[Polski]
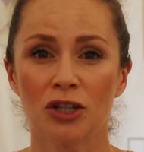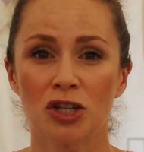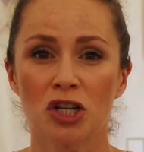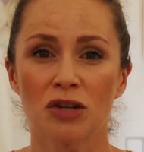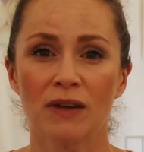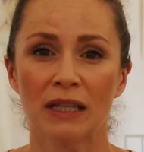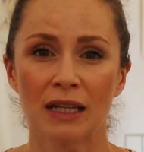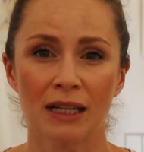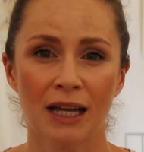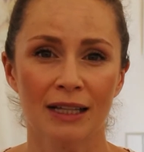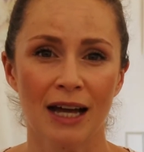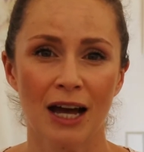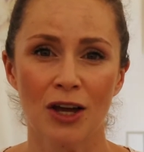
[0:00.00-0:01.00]
się świetnie
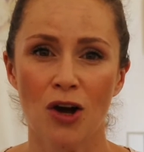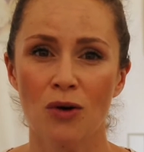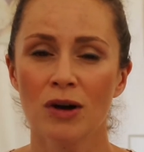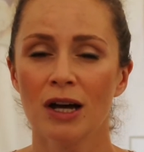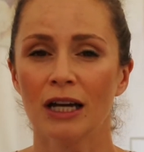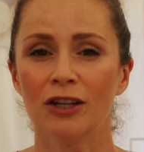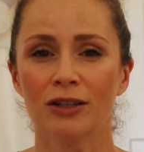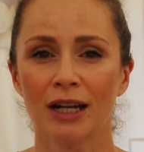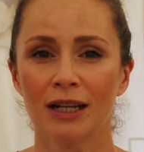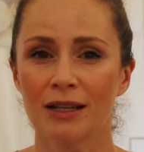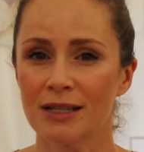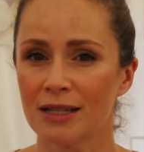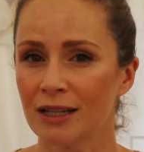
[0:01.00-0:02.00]
nadają i do
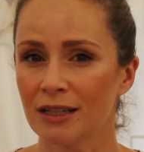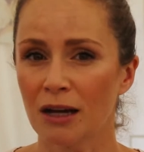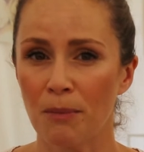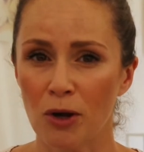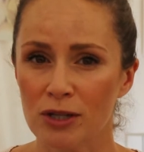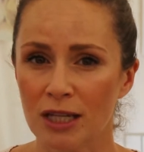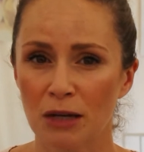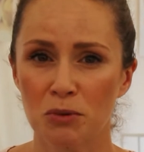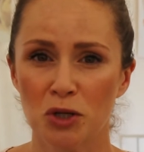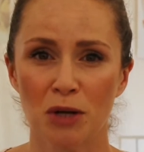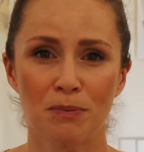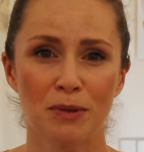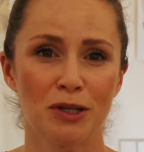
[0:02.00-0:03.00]
tradycyjnych polskich
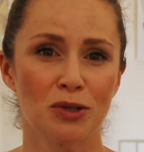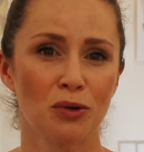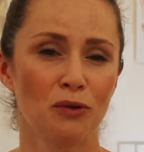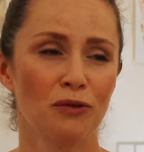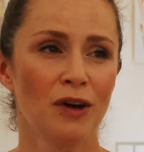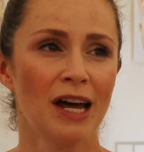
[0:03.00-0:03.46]
przepisów,